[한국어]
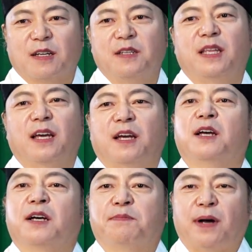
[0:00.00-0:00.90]

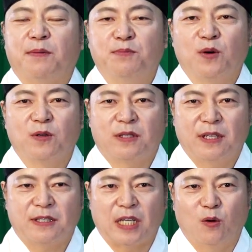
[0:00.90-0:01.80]
근데 밥 먹을
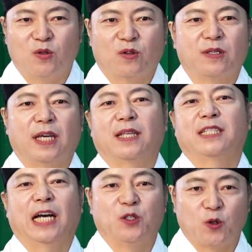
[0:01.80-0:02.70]
때 싸우는 건
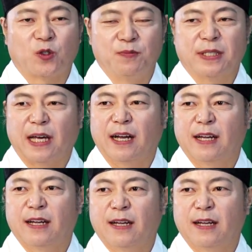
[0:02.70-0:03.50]
대단히 안 좋습니다.